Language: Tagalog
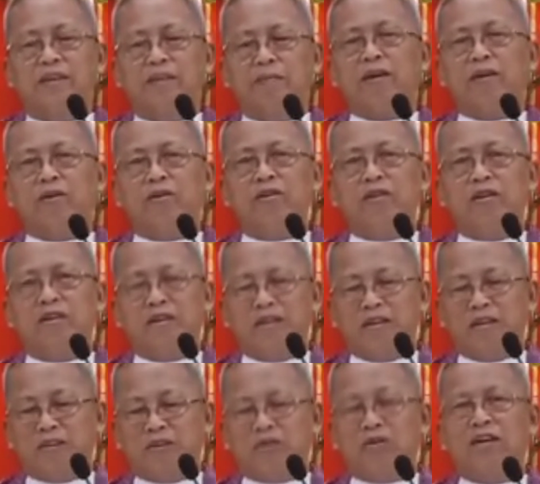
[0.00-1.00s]
pero
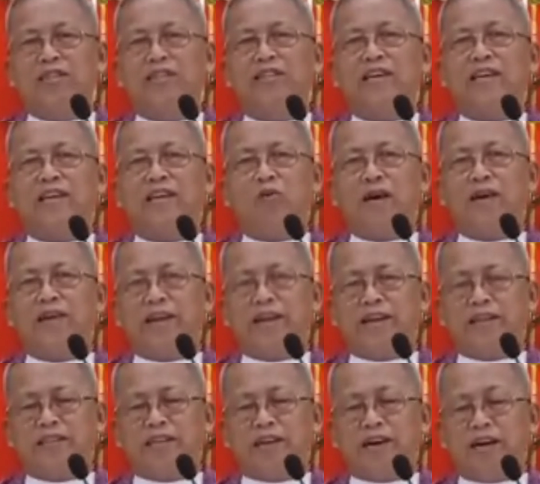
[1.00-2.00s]
doon na siya
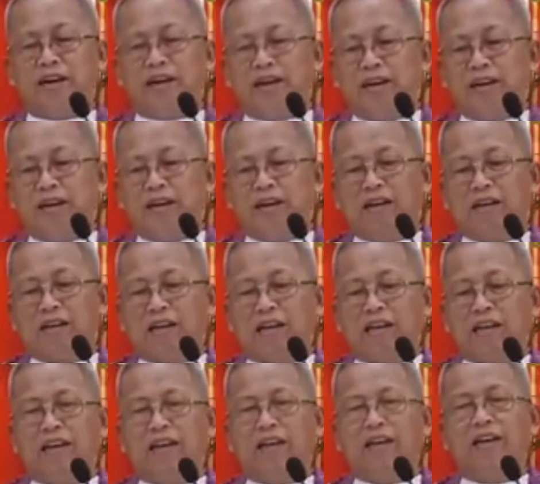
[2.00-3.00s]
gi-warning sa
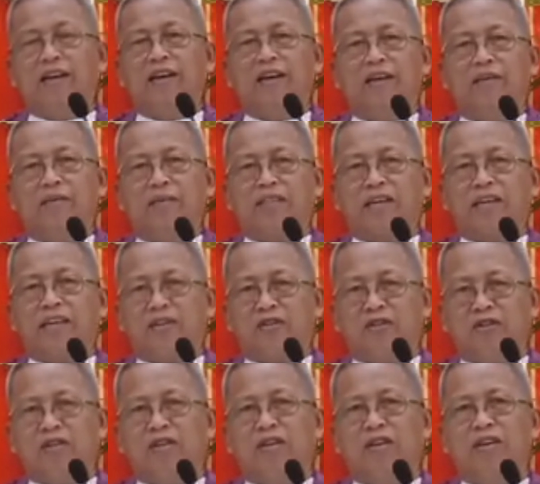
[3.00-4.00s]
kaning
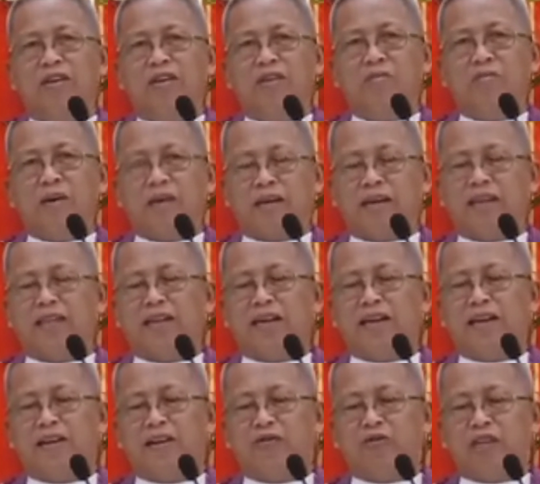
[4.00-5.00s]
masakiton Pagkita
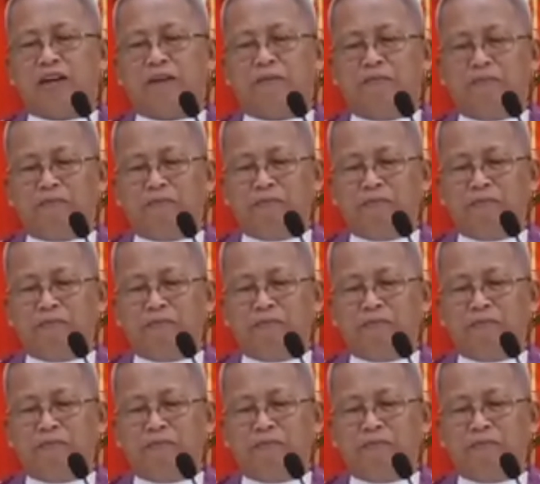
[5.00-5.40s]
nila kusab,